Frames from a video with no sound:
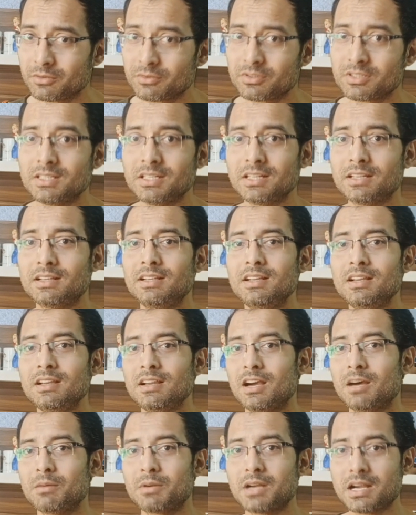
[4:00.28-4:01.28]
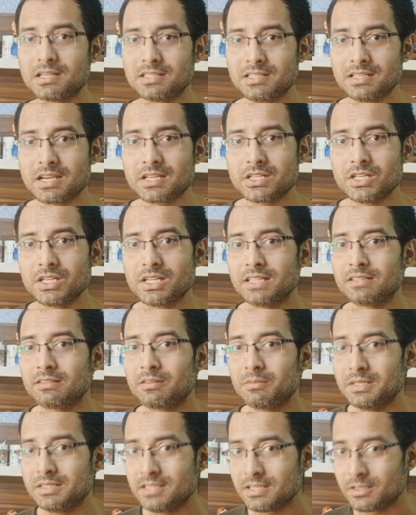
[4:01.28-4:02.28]
বেরোচ্ছি না আমরা হাঁচি কাশির ক্ষেত্রে
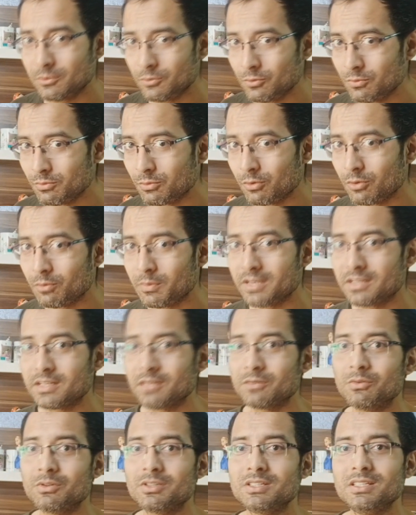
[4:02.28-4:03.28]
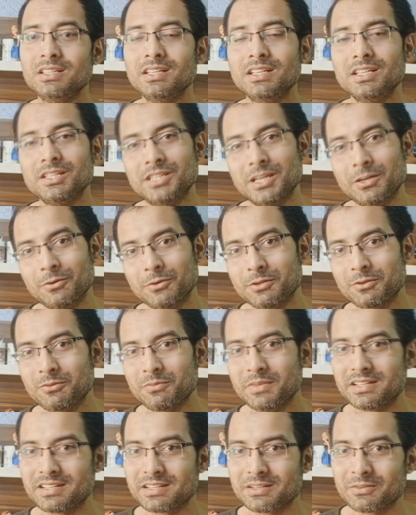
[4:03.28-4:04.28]
বেসিক নিয়মগুলো মেনটেন করছি সেগুলো যেন
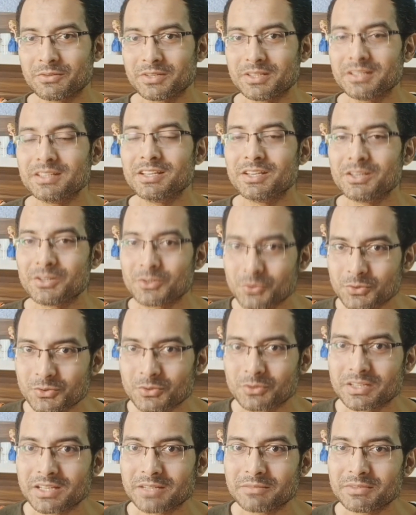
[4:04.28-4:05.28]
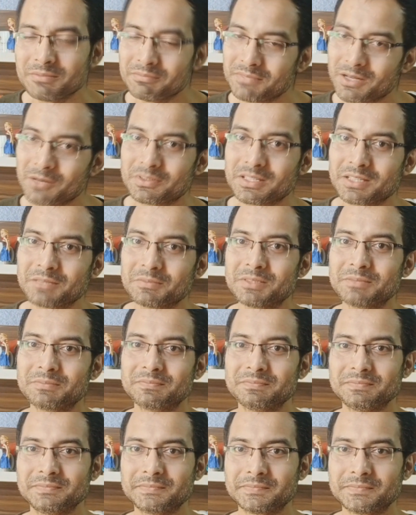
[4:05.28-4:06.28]
মেনটেন করি সুস্থ থাকবেন ভালো
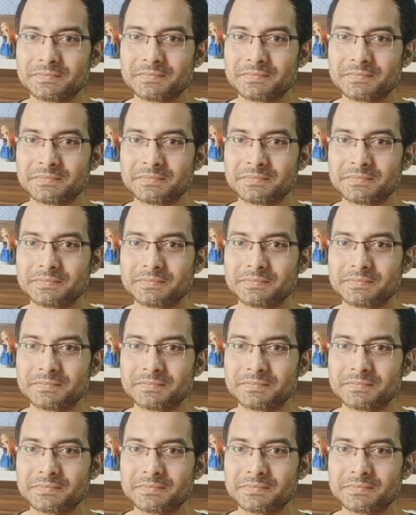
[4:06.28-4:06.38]
থাকবেন